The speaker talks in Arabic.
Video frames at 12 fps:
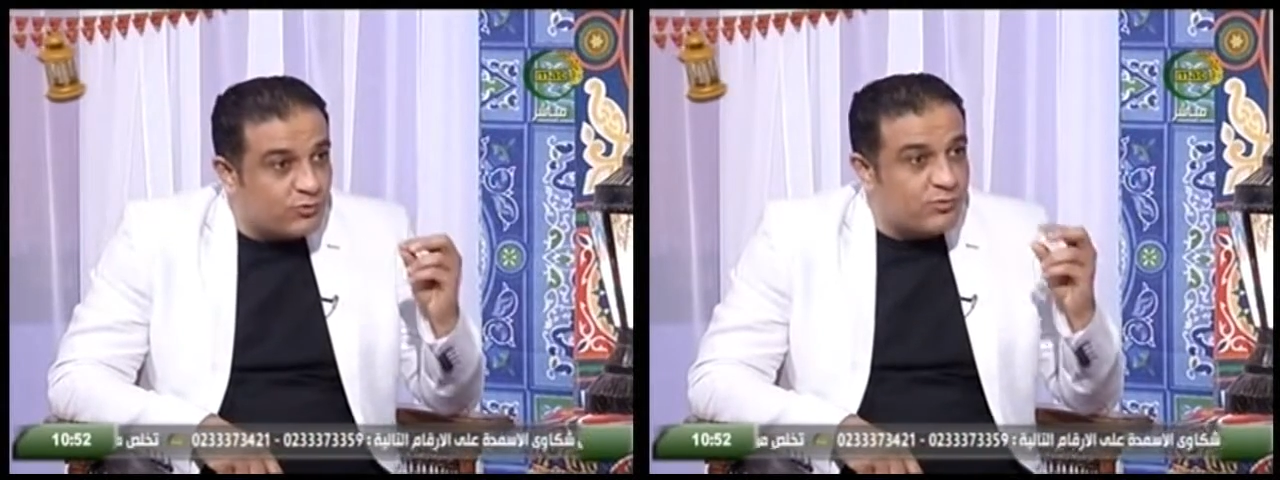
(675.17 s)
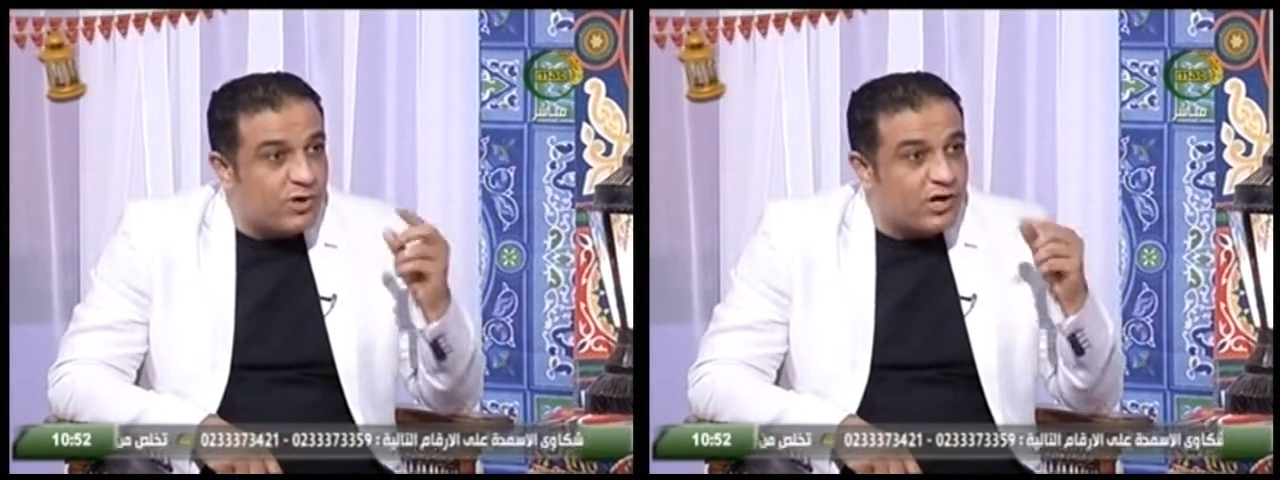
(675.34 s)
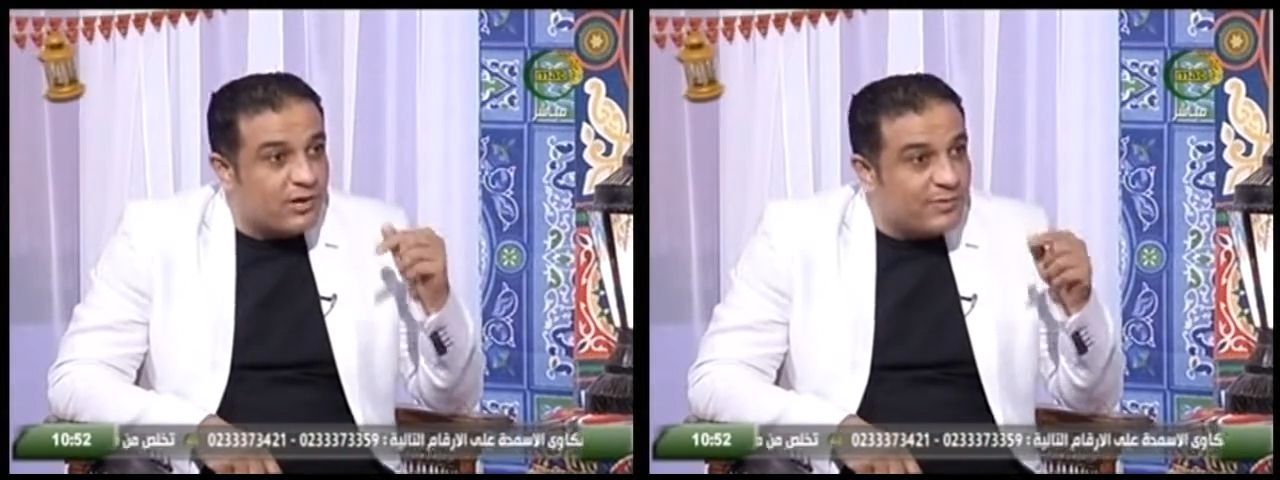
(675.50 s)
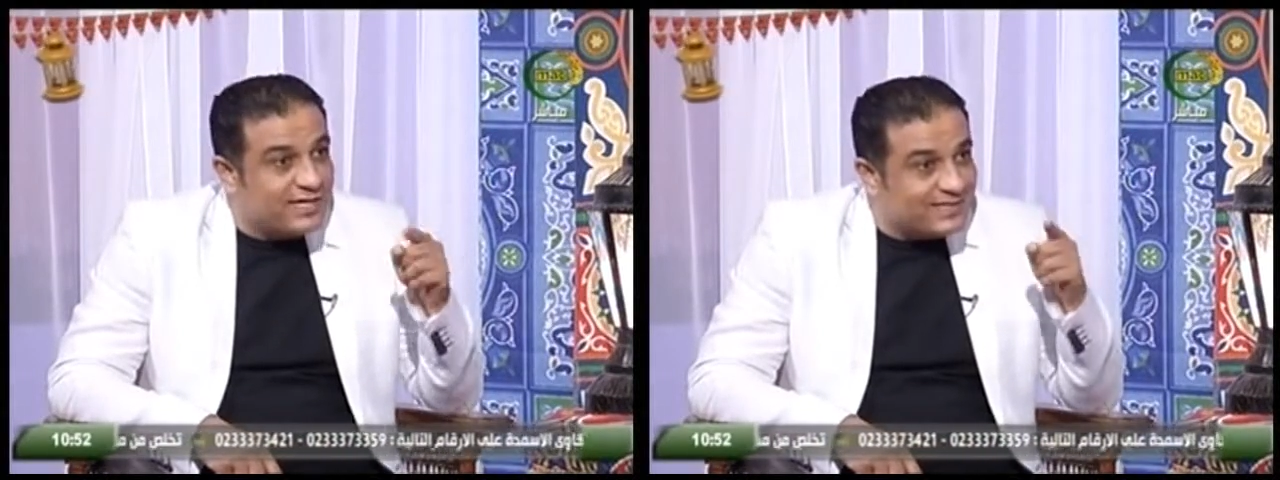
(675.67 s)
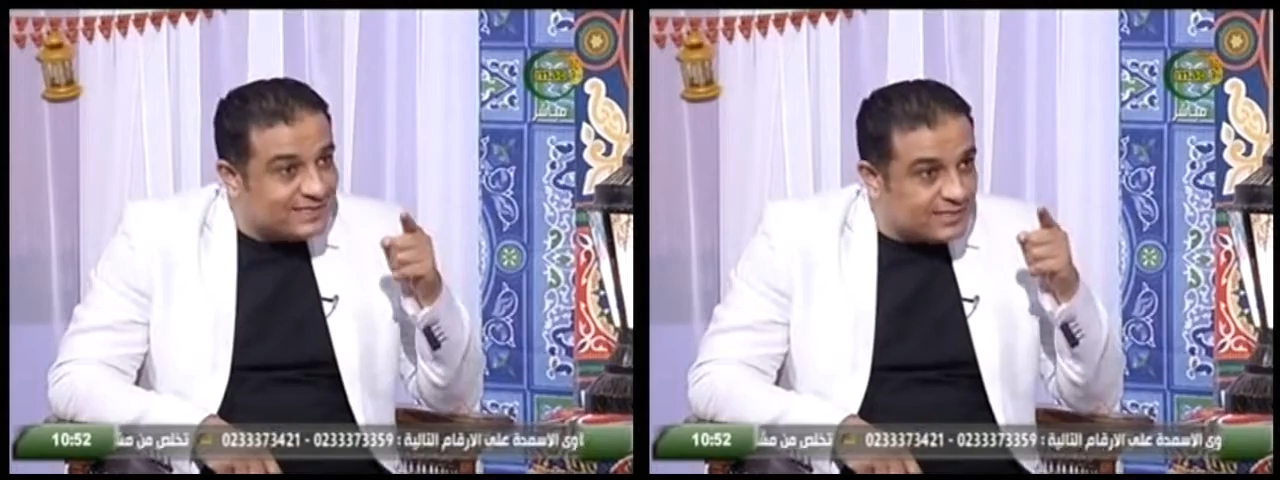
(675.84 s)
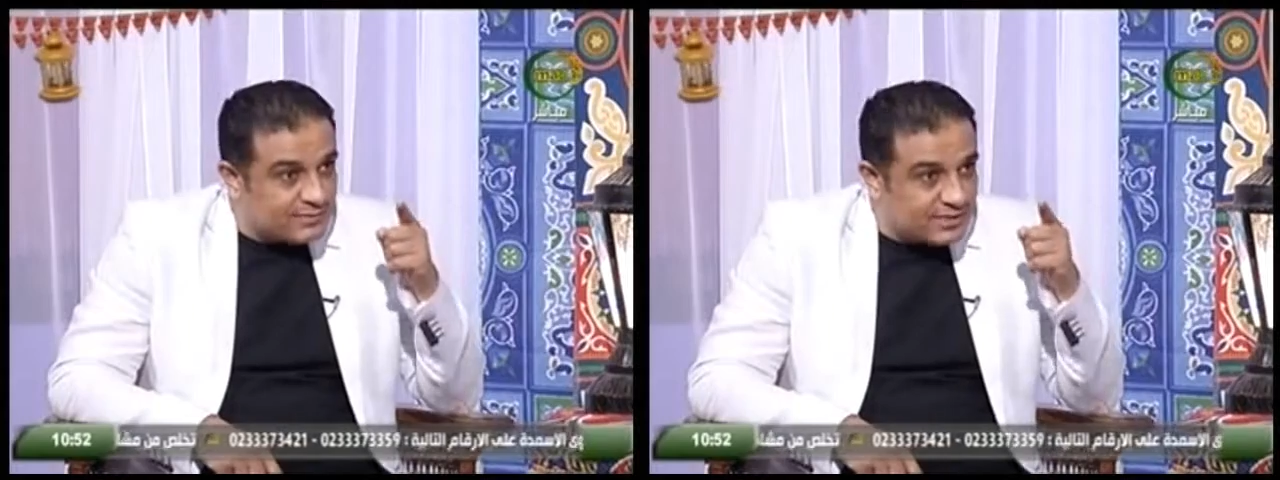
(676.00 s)
ومقامات
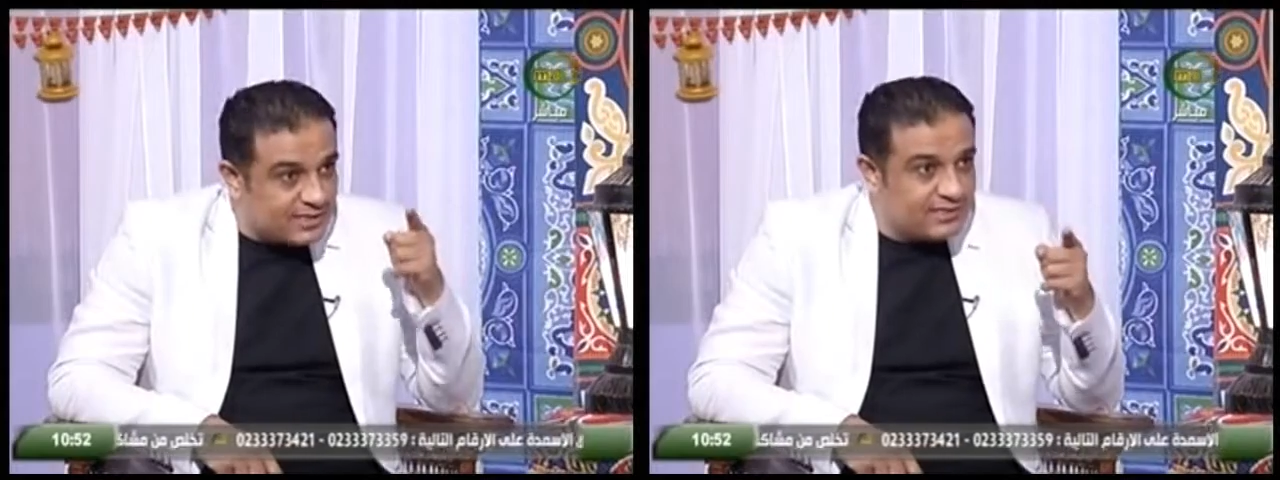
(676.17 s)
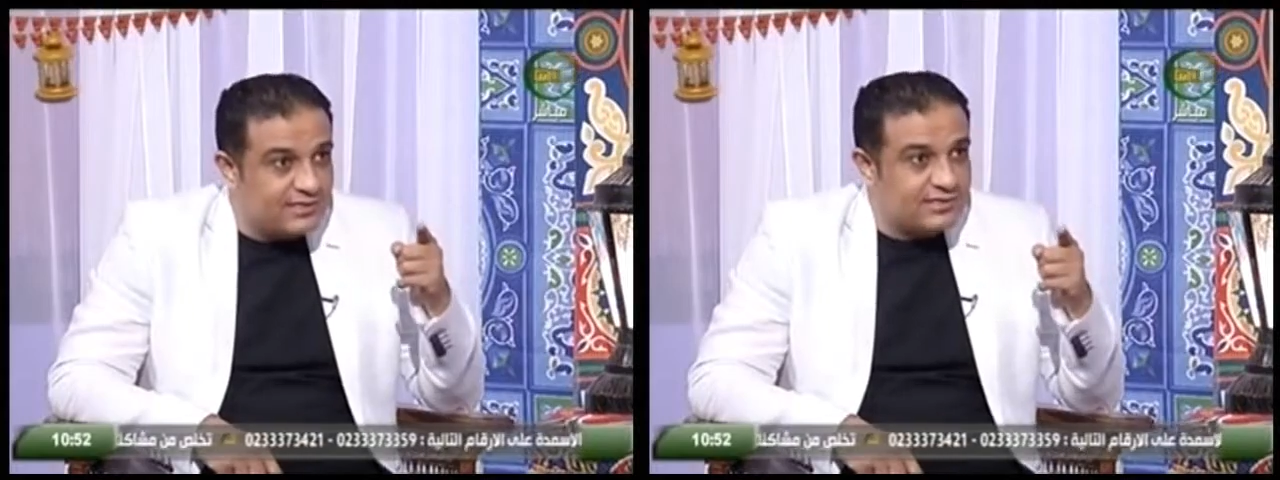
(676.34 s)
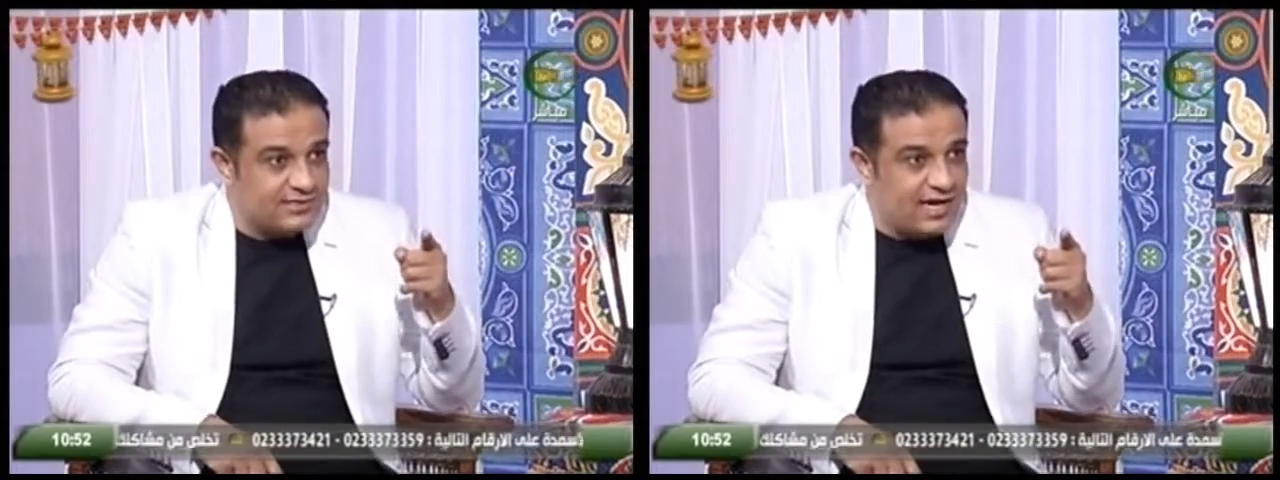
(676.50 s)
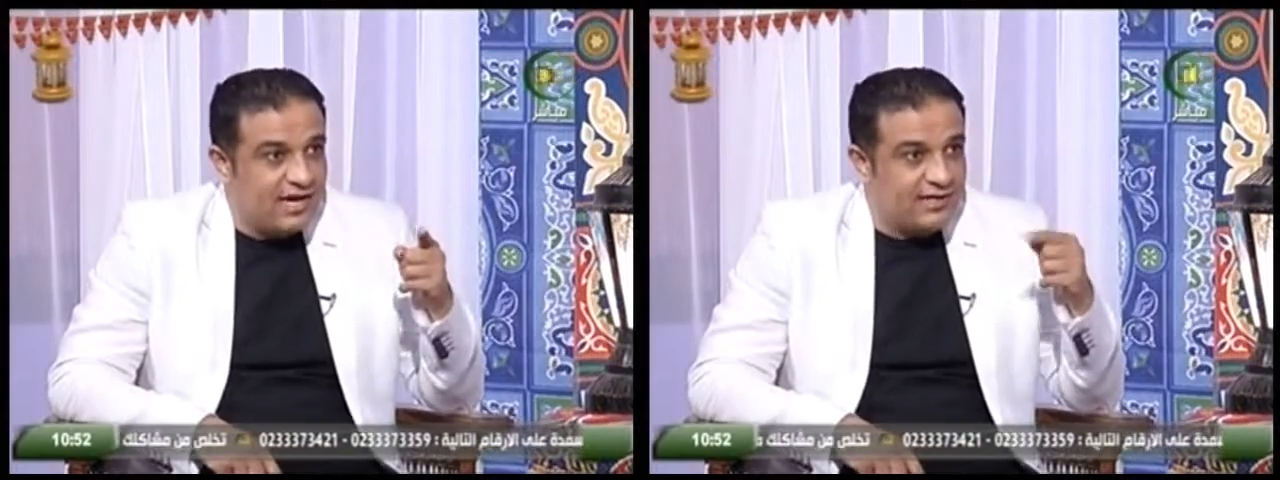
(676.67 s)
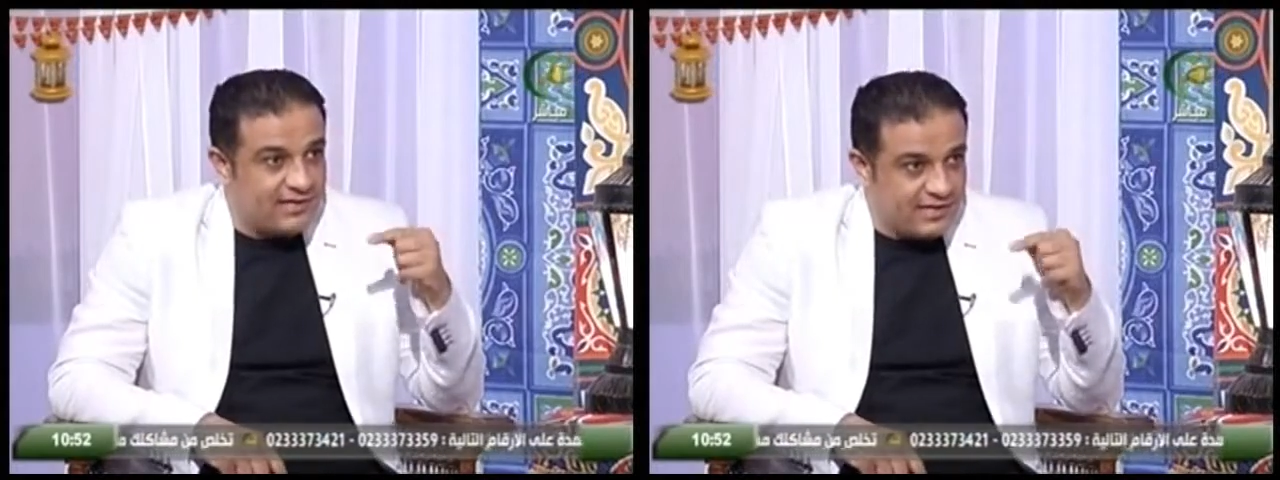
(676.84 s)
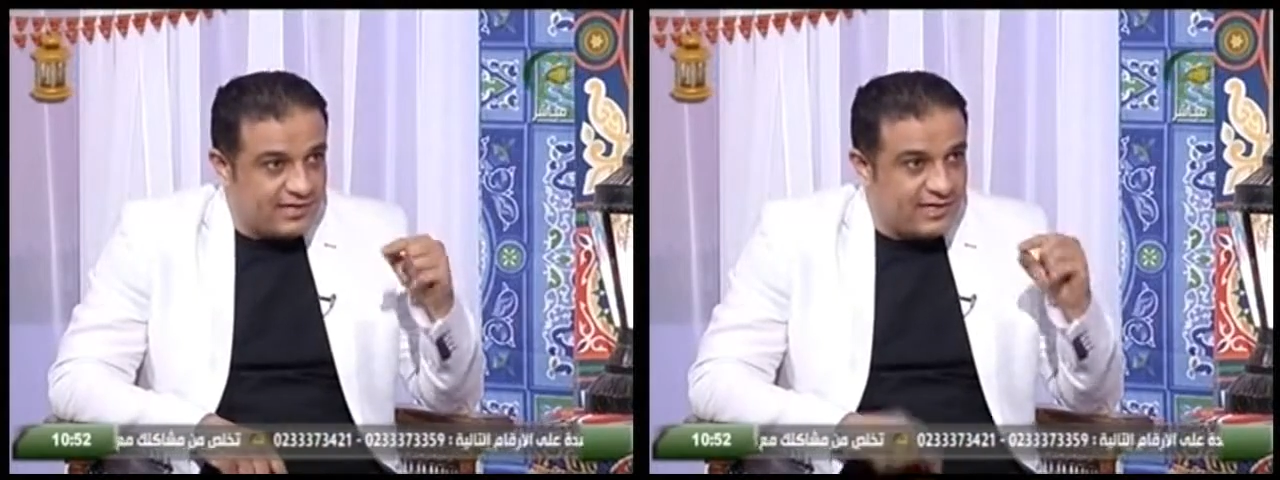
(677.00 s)
انت بتأديها صح
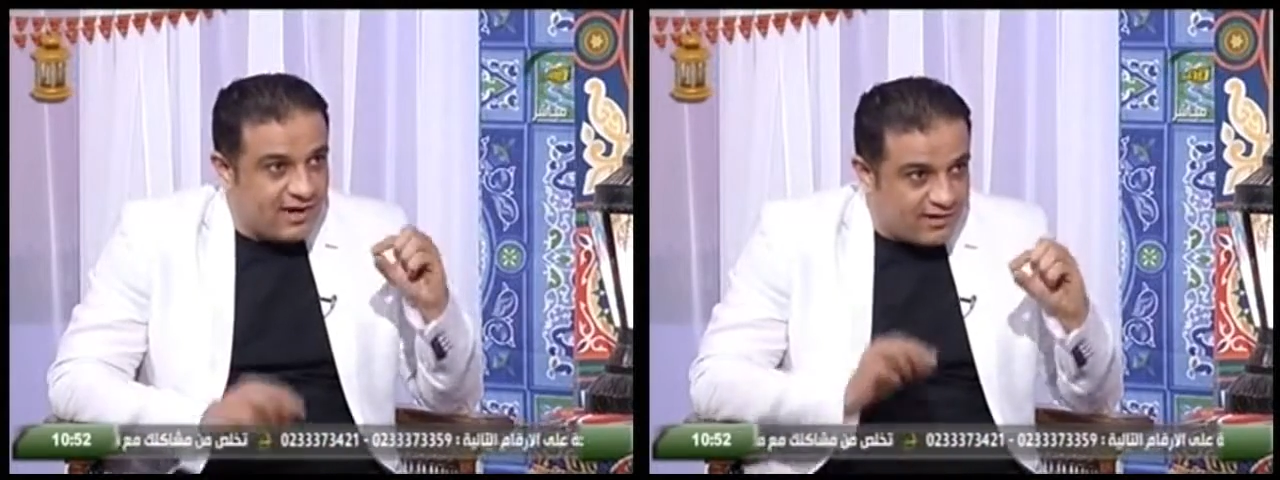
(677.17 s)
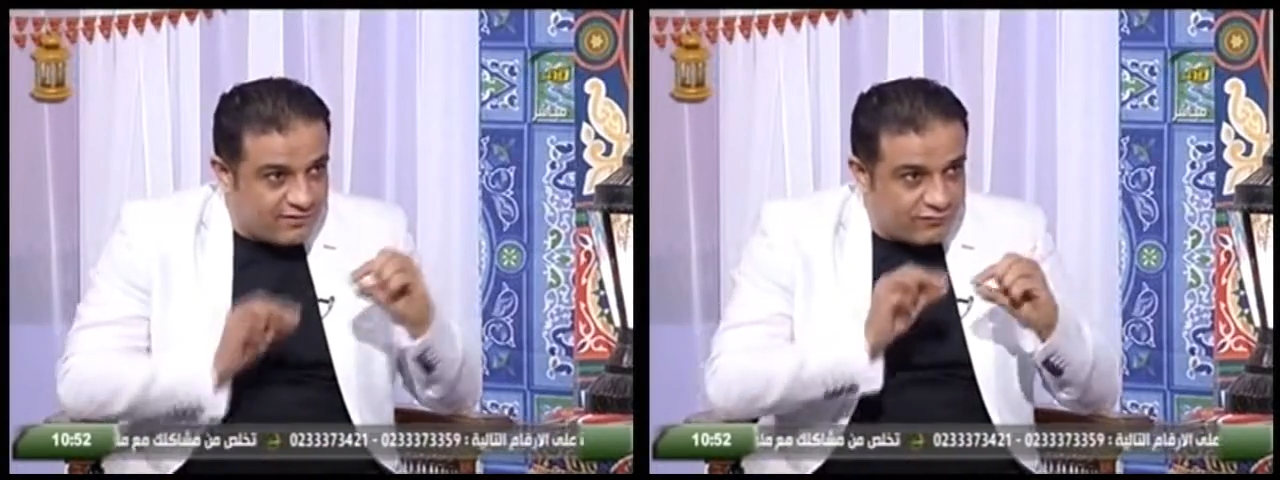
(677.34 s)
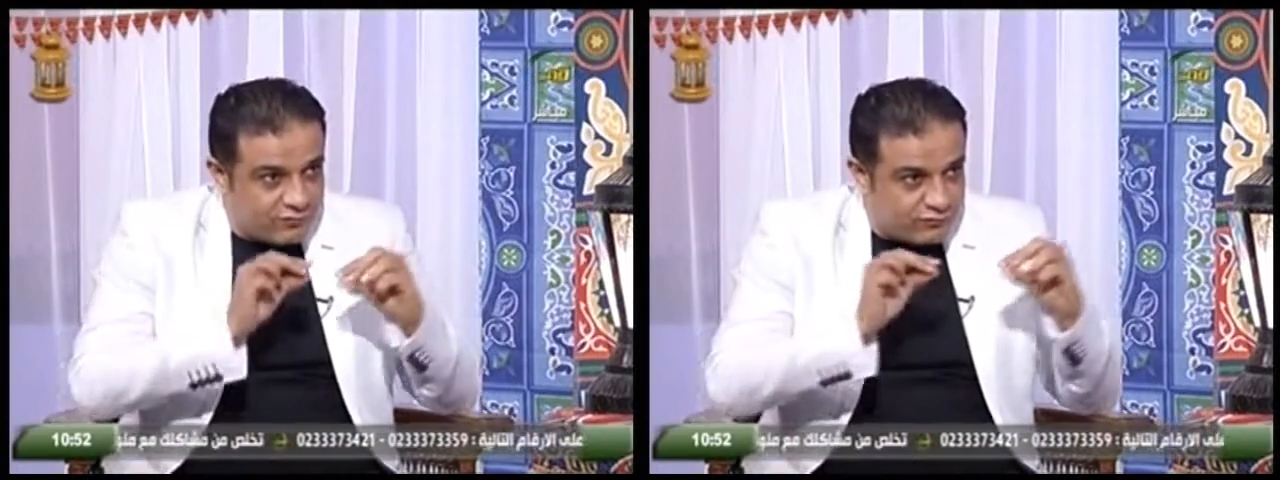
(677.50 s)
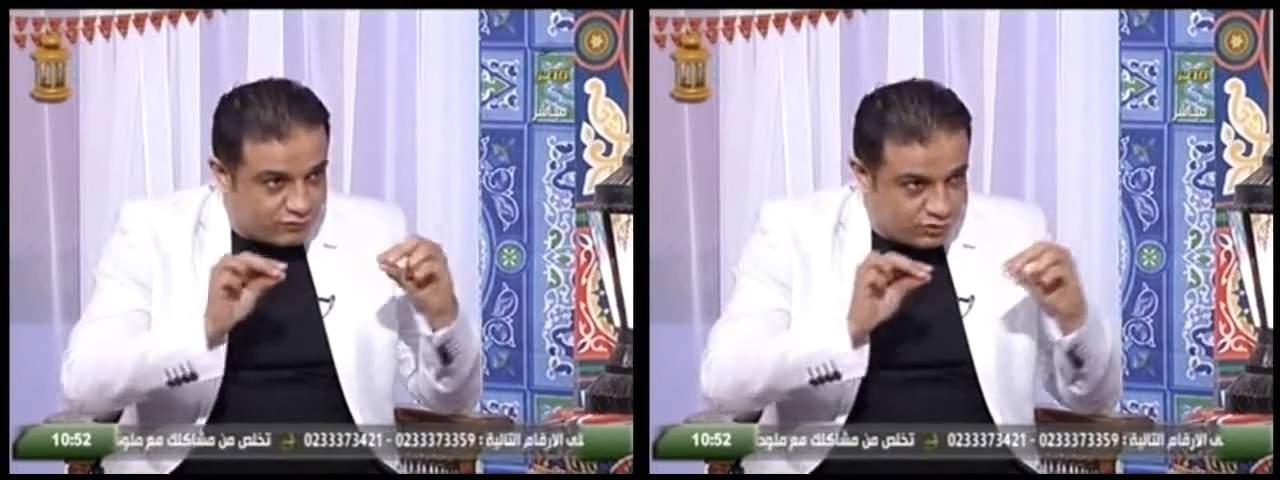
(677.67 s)
انا يعني اعرف